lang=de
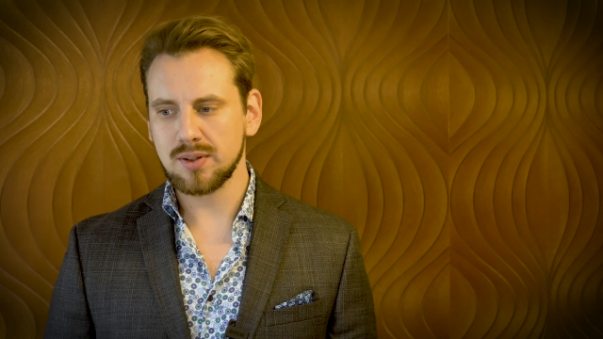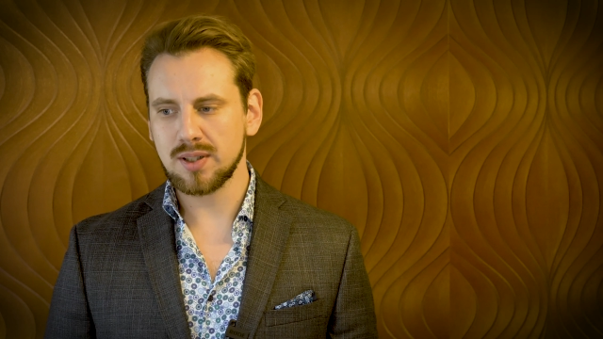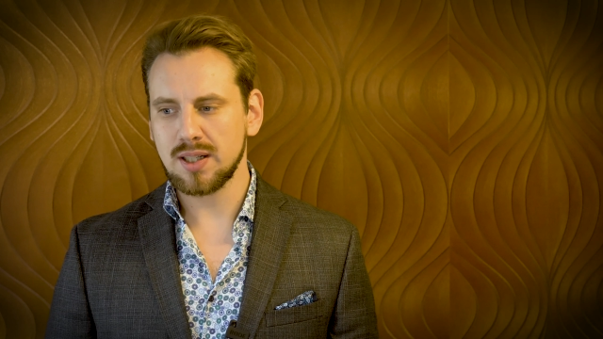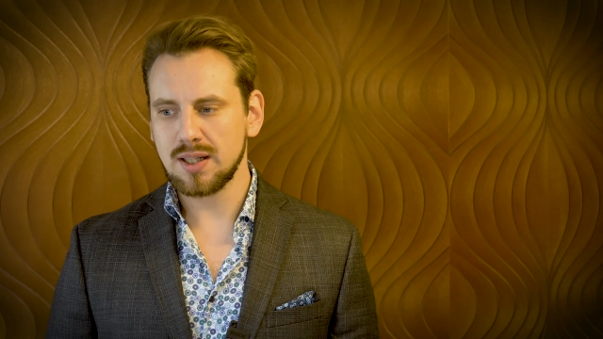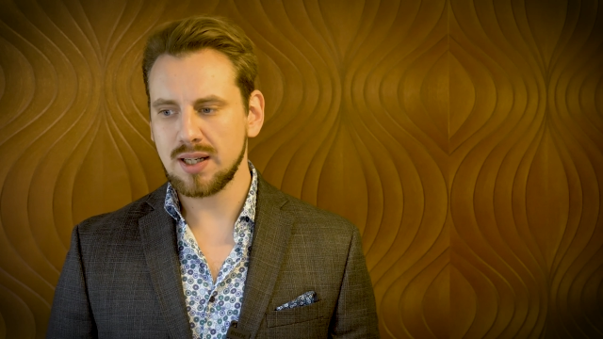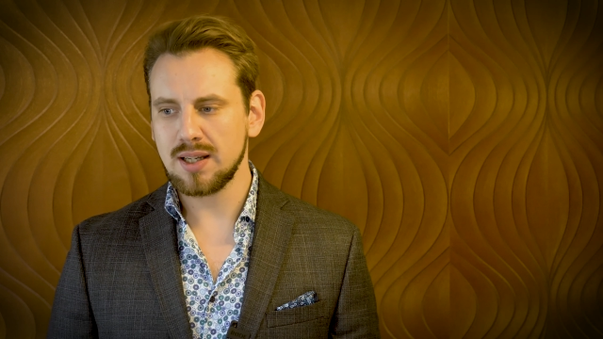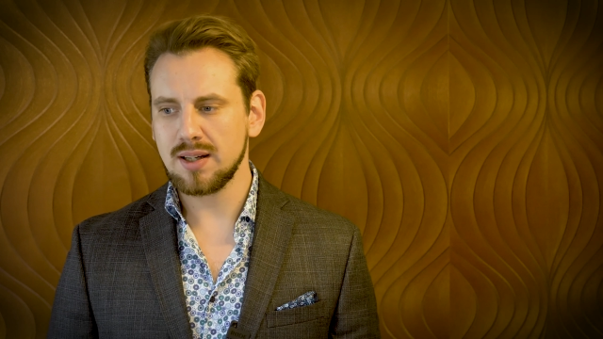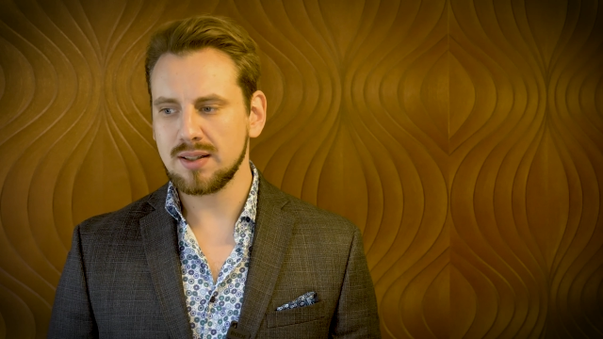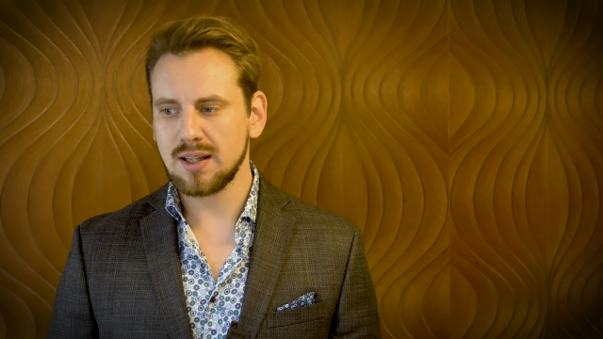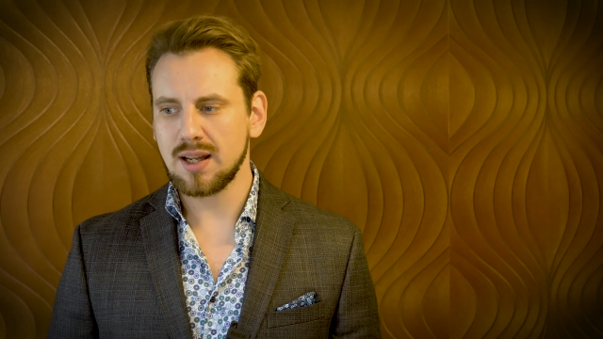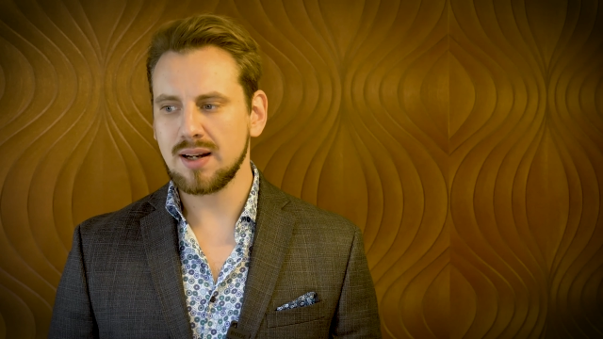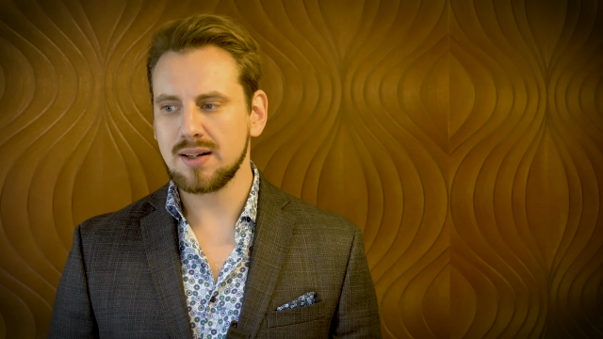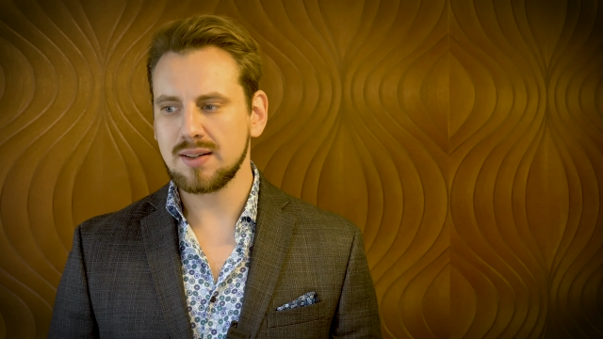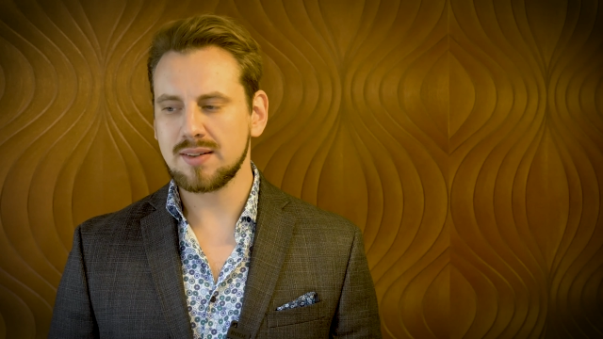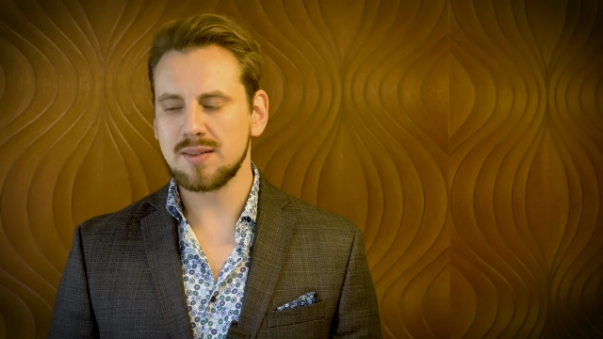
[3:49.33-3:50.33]
sondern eher
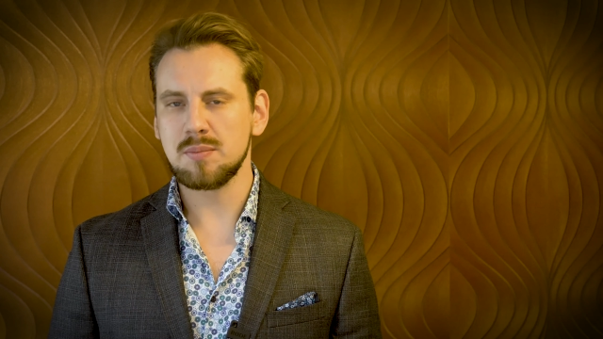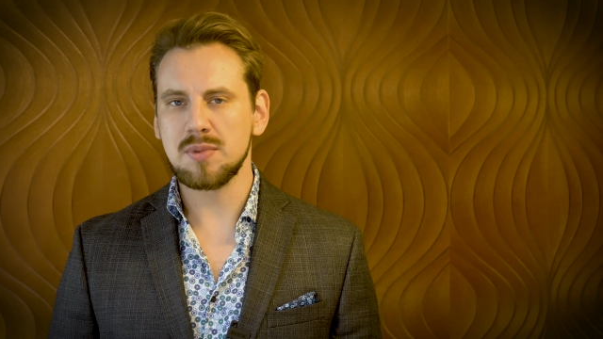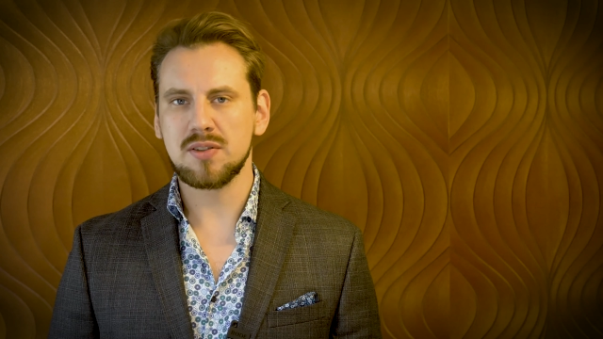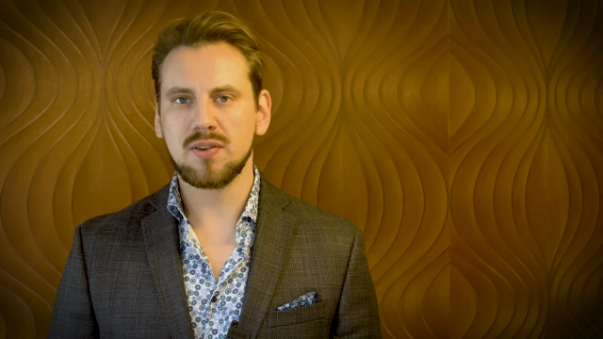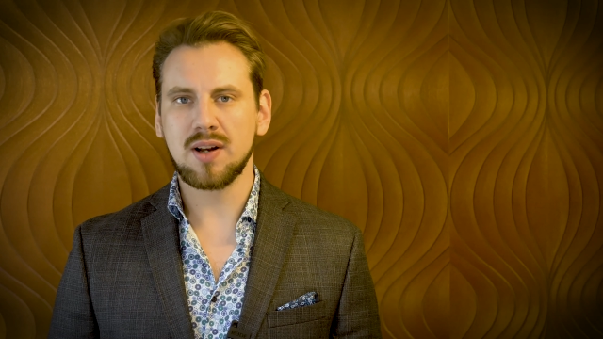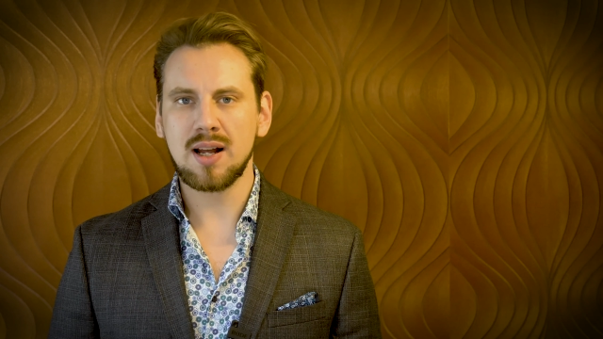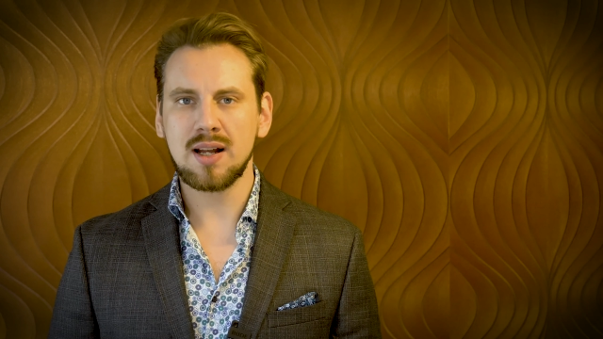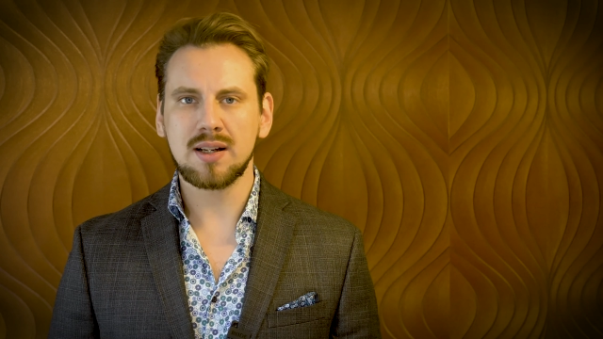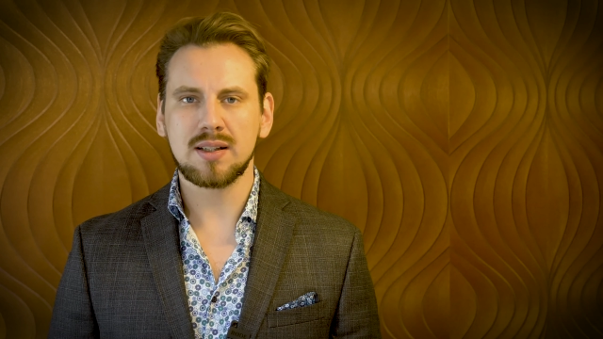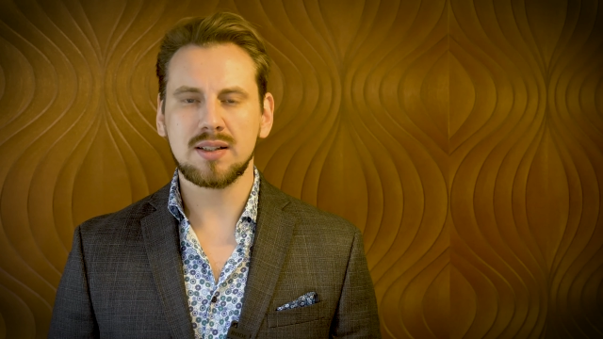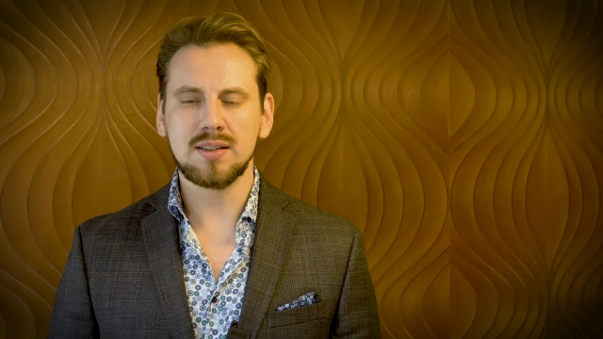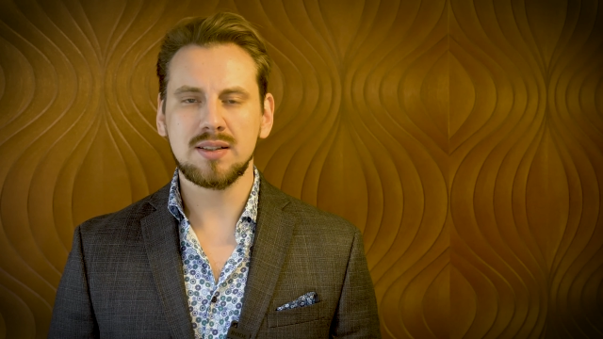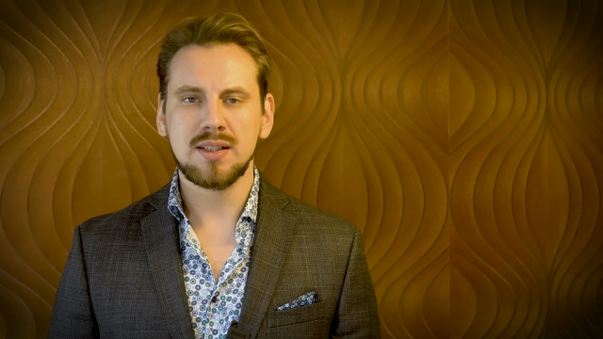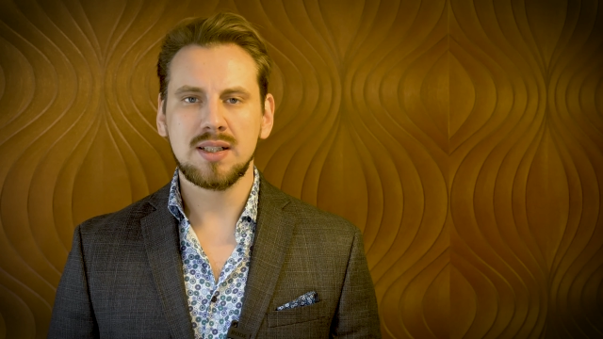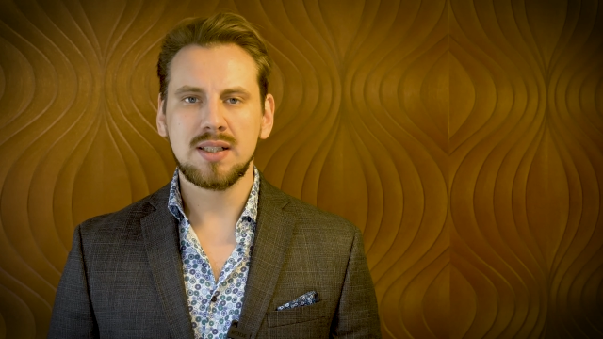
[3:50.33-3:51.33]
daran, dass ich mich
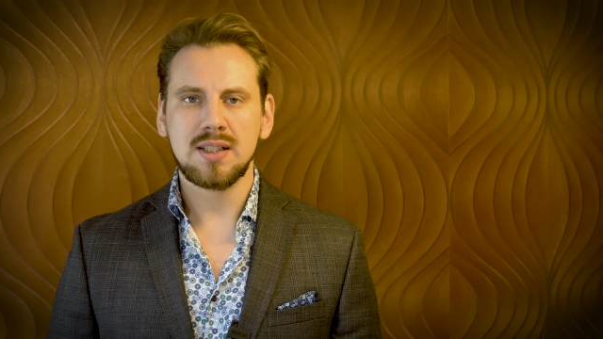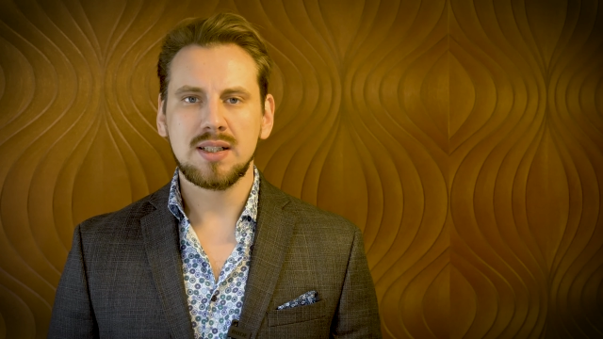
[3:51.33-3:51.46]
frage,